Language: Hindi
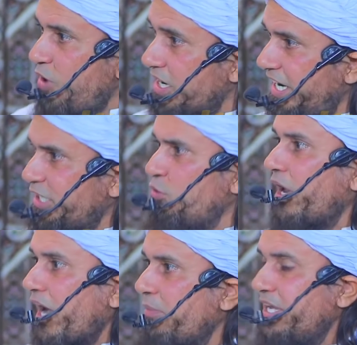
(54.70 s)
उसको हाईलाइट क्यों
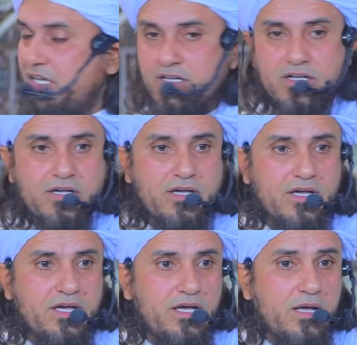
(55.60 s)
कर रहे हैं भाई
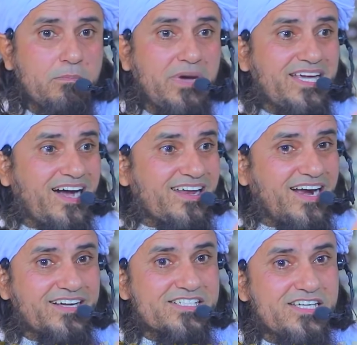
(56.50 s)
भाई
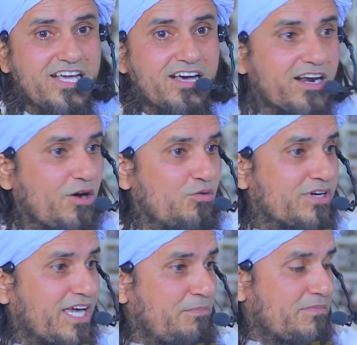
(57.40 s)
हाईलाइट इसलिए कर रहा हूँ
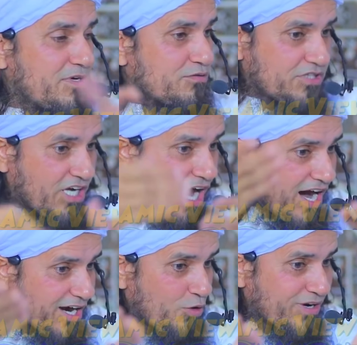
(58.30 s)
कि
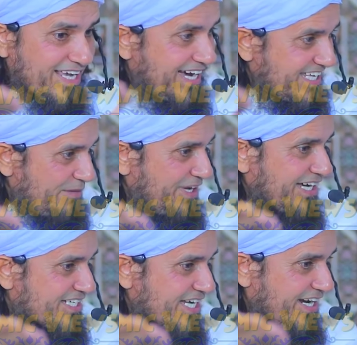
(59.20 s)
दिखा रहा हूं कि यार ये भी
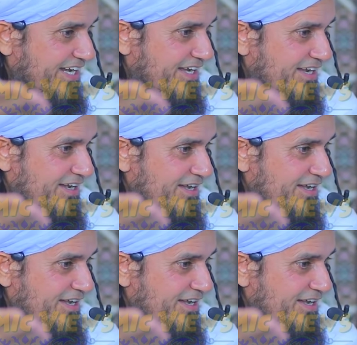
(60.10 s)
कल्चर है